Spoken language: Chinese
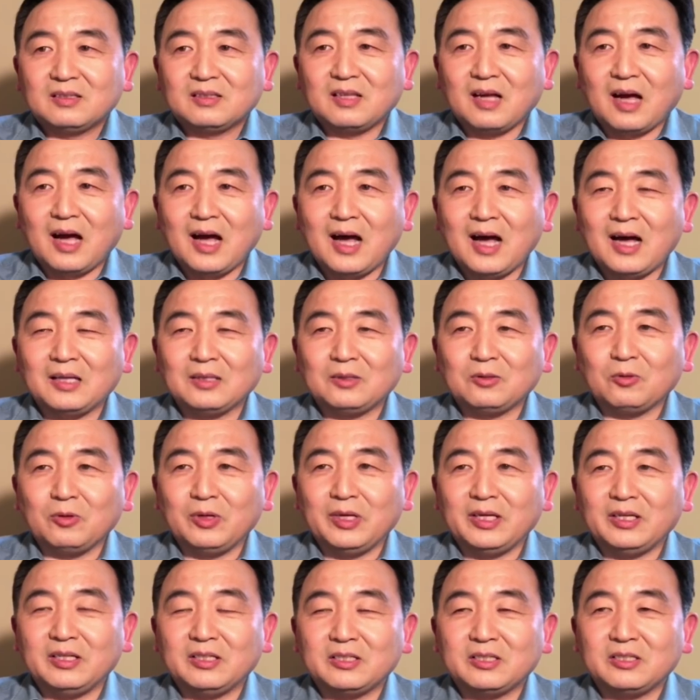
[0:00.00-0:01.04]
他
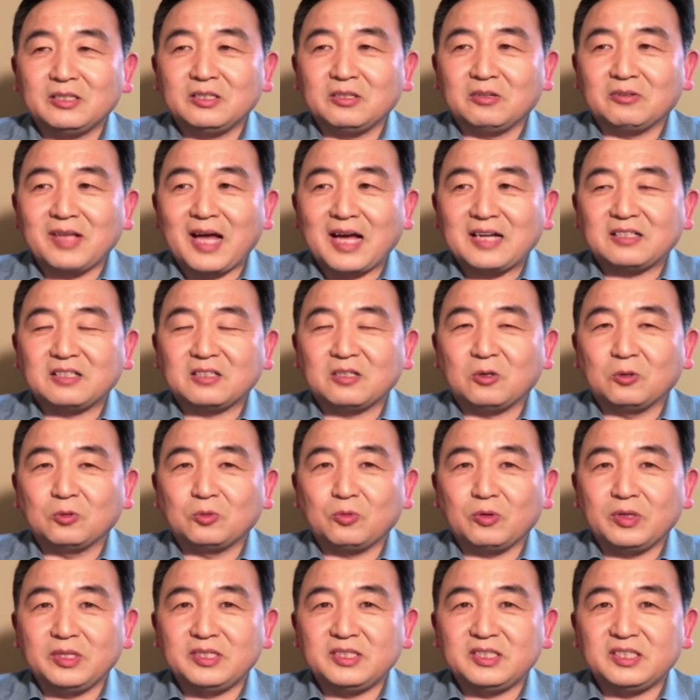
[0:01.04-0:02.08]
对十九大之后
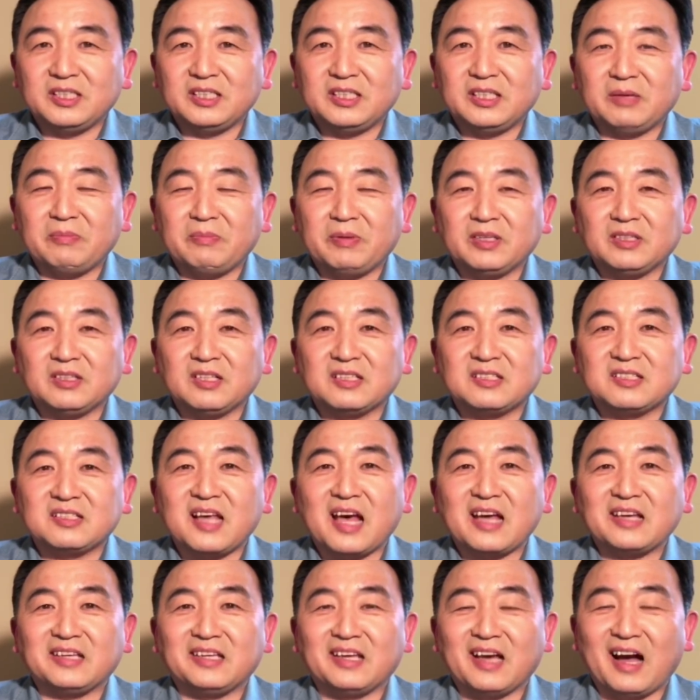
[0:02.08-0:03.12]
对习近平的
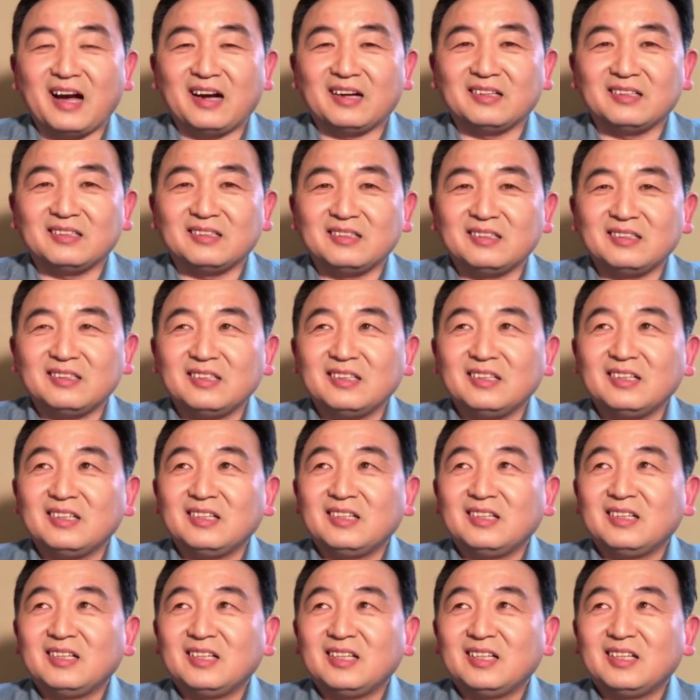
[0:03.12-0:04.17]
赞扬，
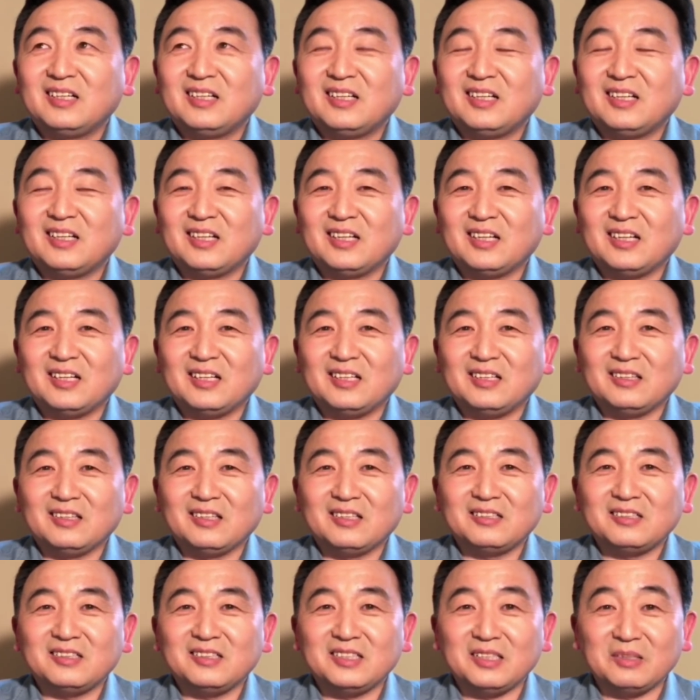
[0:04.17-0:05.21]
呃，
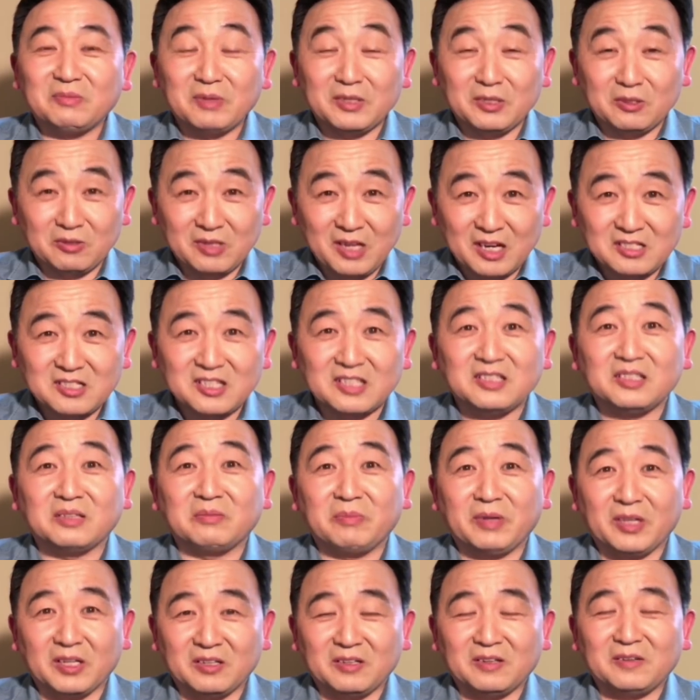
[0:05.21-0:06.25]
那是基本有点神经
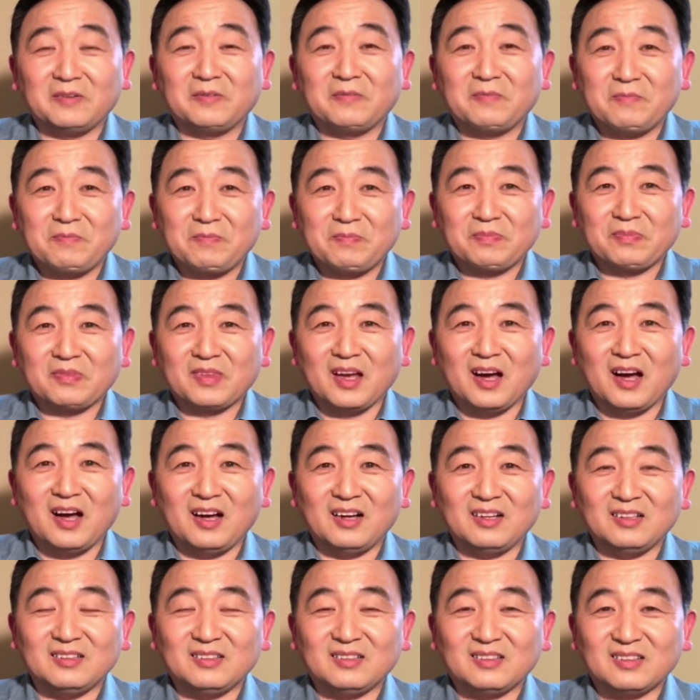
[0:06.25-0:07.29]
病，
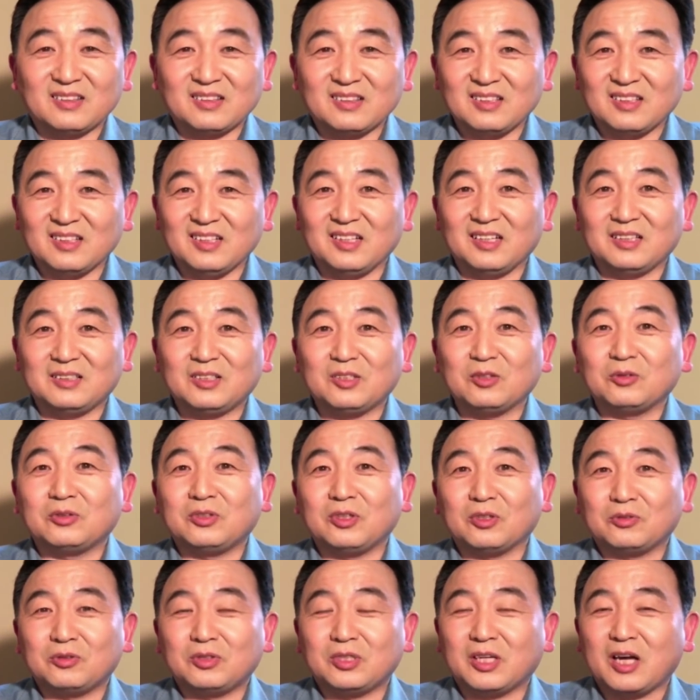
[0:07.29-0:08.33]
啊，呃，就
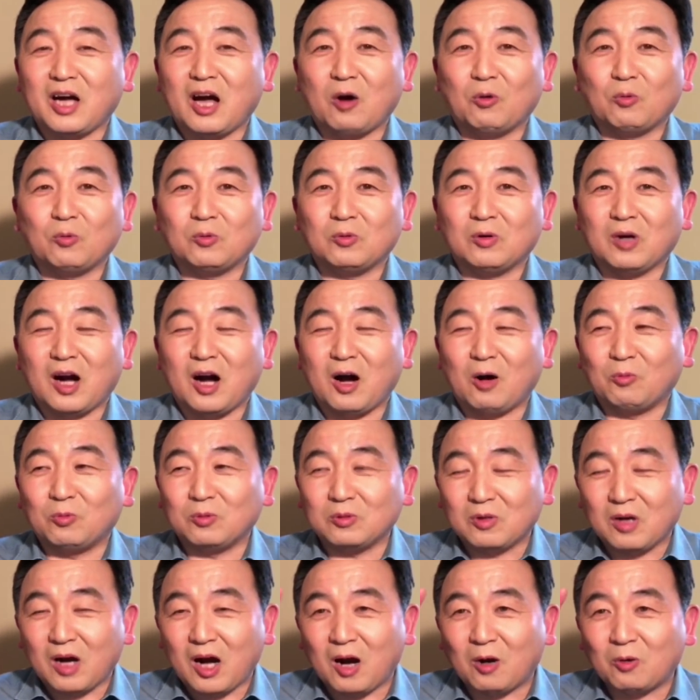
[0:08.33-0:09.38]
就是毫无毫
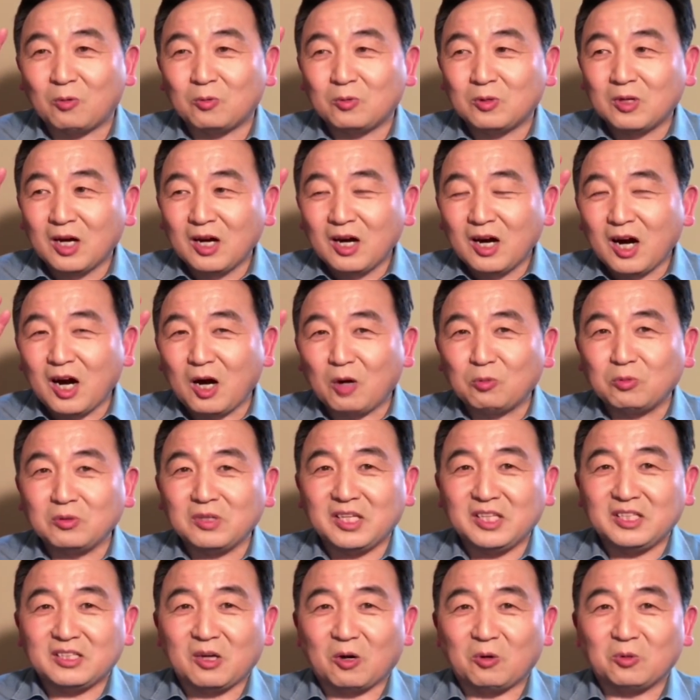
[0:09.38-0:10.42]
无毫无毫无
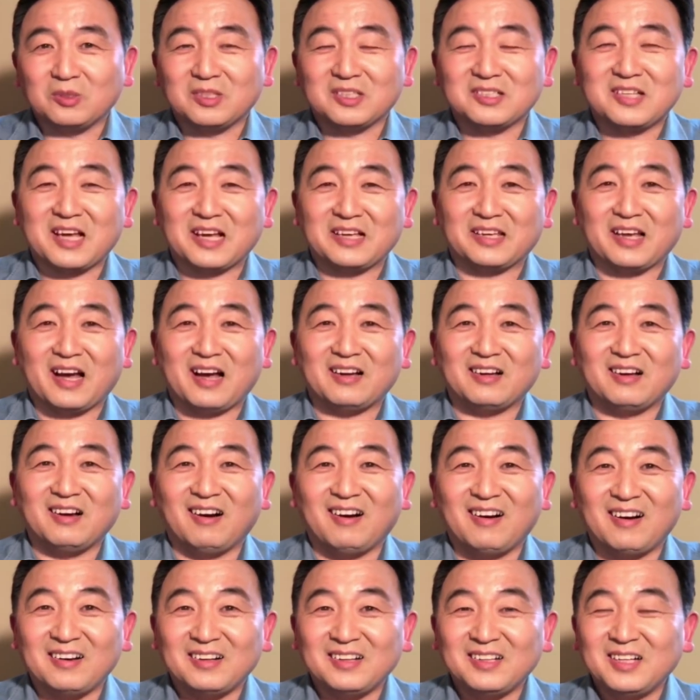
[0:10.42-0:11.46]
理头的赞扬
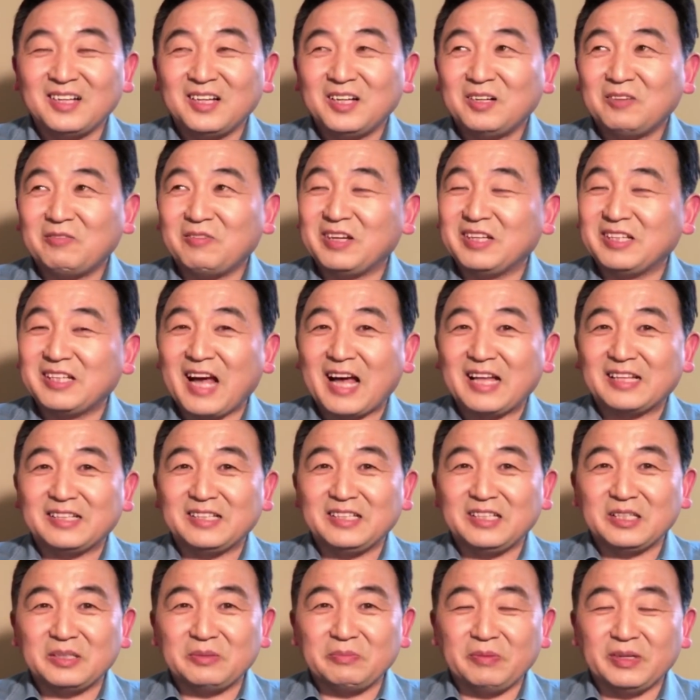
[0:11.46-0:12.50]
哈，伟大的
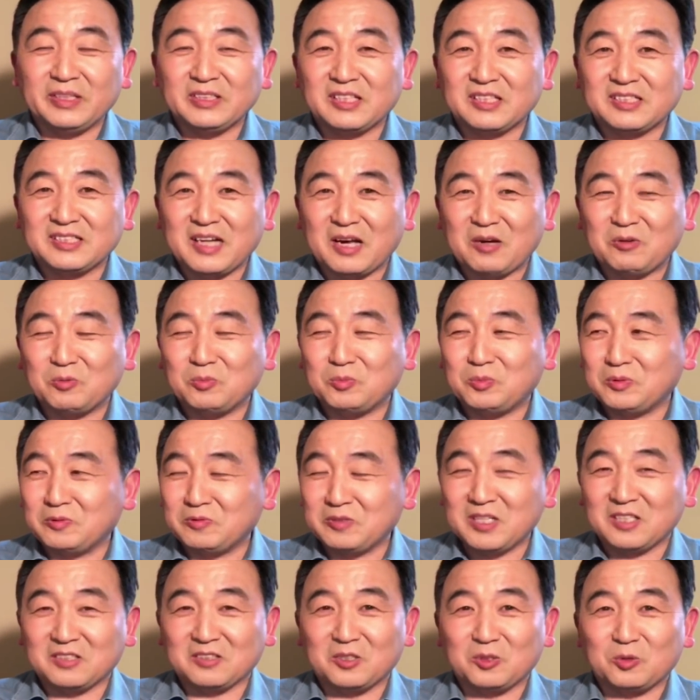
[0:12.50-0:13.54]
英明的战无不
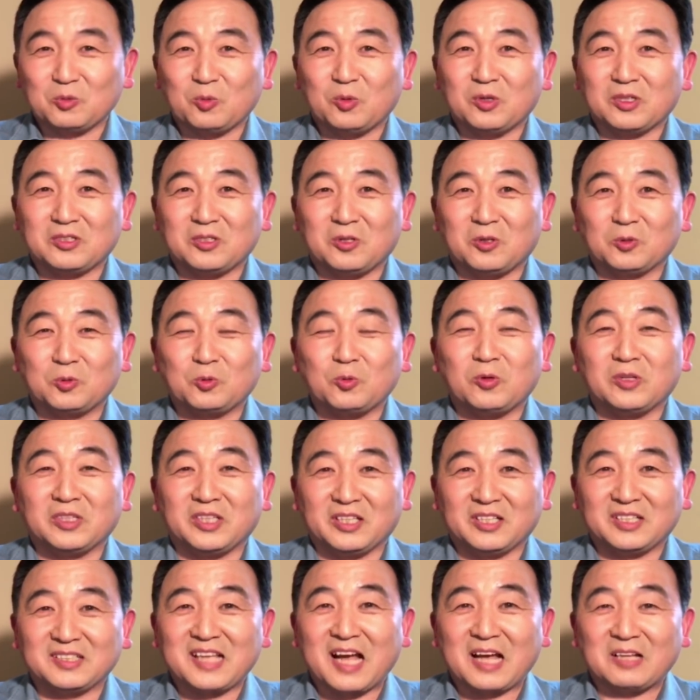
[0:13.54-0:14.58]
胜的剁手剁
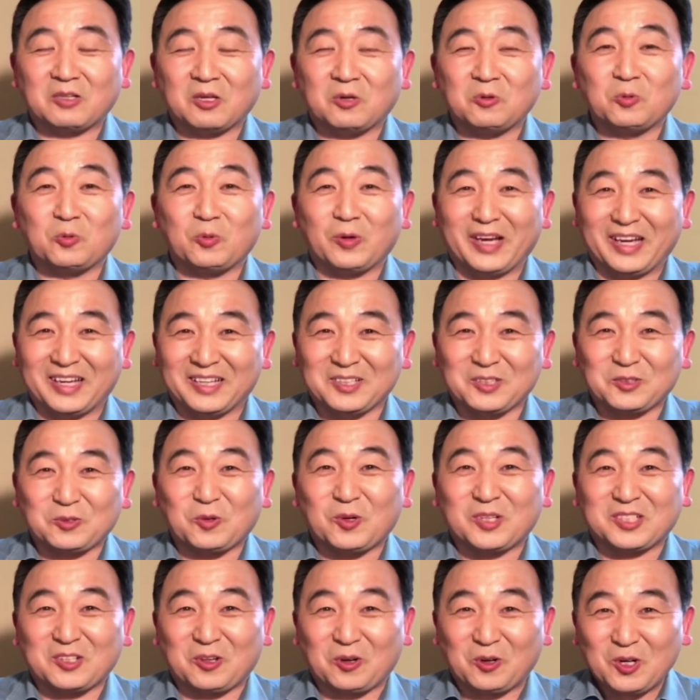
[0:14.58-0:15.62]
你个大小鬼
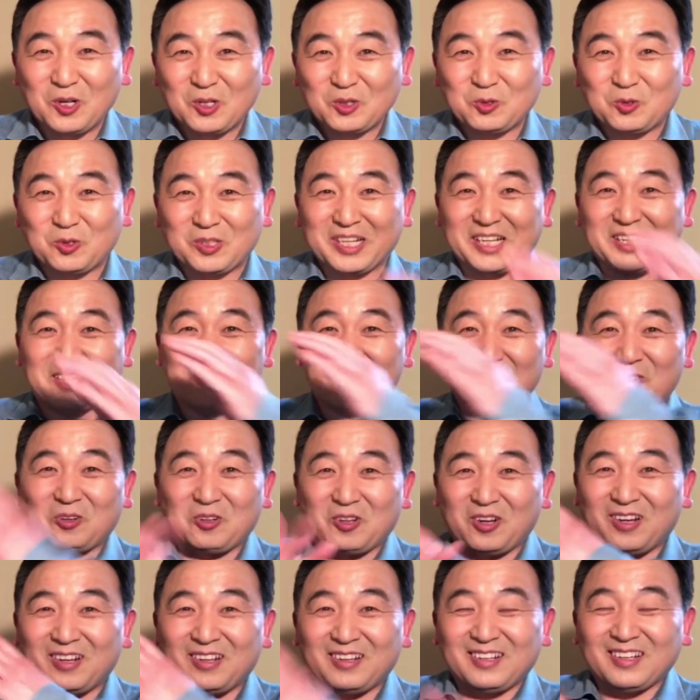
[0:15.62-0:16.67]
剁手剁这个手
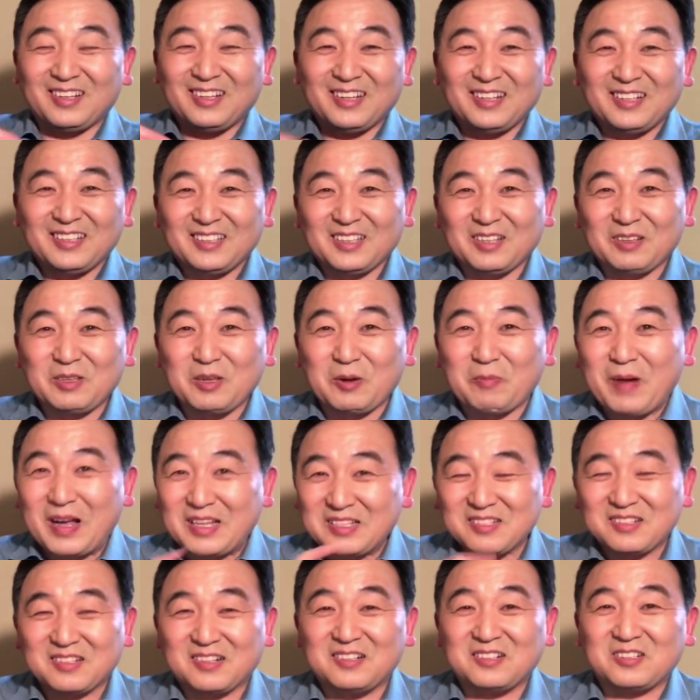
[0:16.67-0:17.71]
啊，那就把
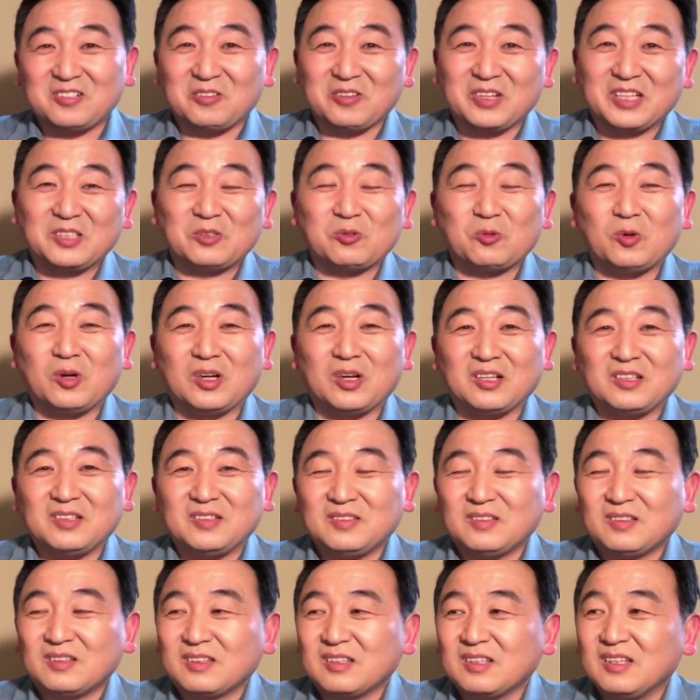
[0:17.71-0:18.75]
自个儿手给剁了。
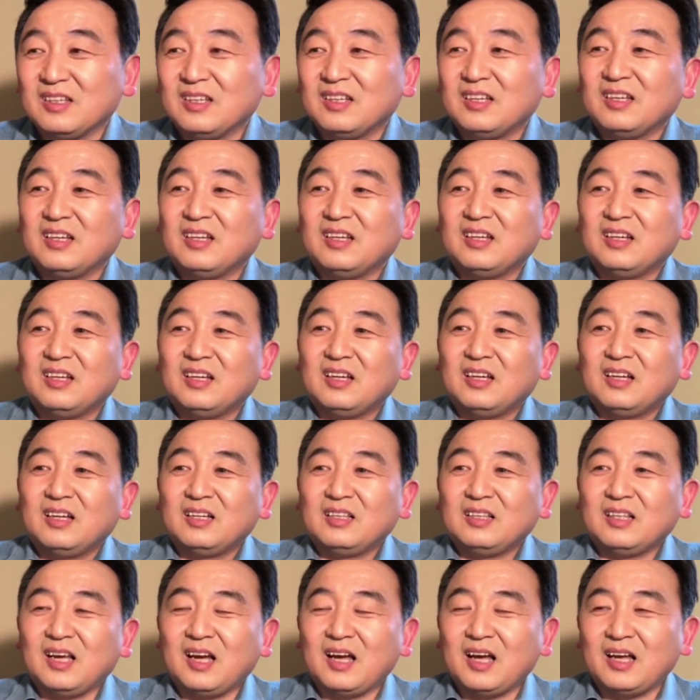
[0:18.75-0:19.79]

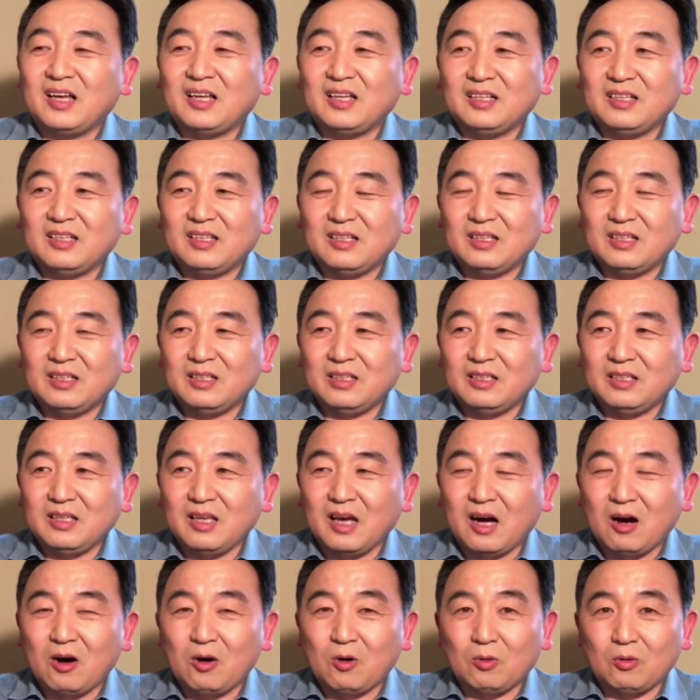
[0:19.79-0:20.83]
那
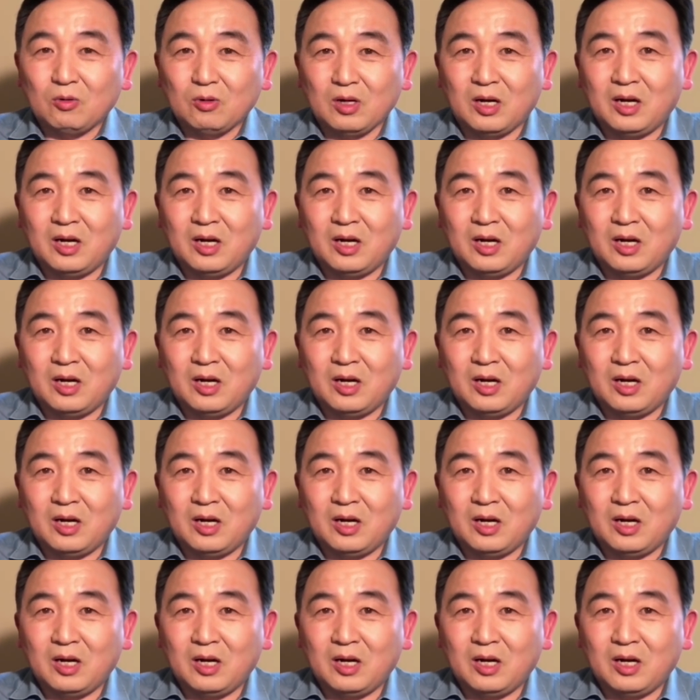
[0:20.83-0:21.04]
要